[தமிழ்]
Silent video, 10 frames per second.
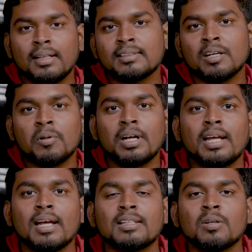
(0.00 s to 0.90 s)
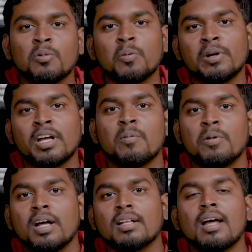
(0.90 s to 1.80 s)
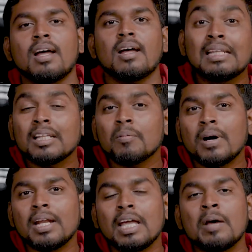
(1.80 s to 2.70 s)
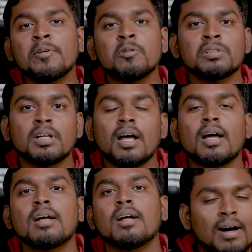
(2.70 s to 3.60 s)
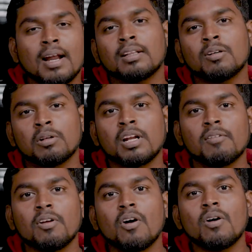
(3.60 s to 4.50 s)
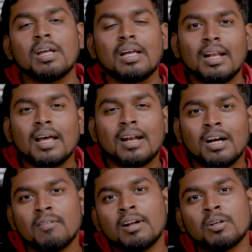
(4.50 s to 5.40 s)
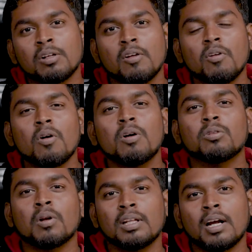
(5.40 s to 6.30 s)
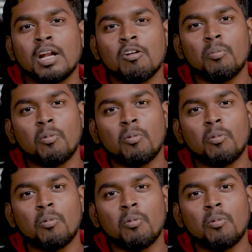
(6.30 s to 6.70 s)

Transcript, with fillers: இந்த செக்மெண்ட் நீங்கள் சப்போர்ட் பண்ணுங்க அப்படின்னா தான் இந்த மாதிரி கேமிங் நியூஸ்னா வாரத்துக்கு ஒரு தடவையோ இல்லை ரெண்டு வாரத்துக்கு ஒரு தடவையோ தொடர்ந்து கண்டினியூ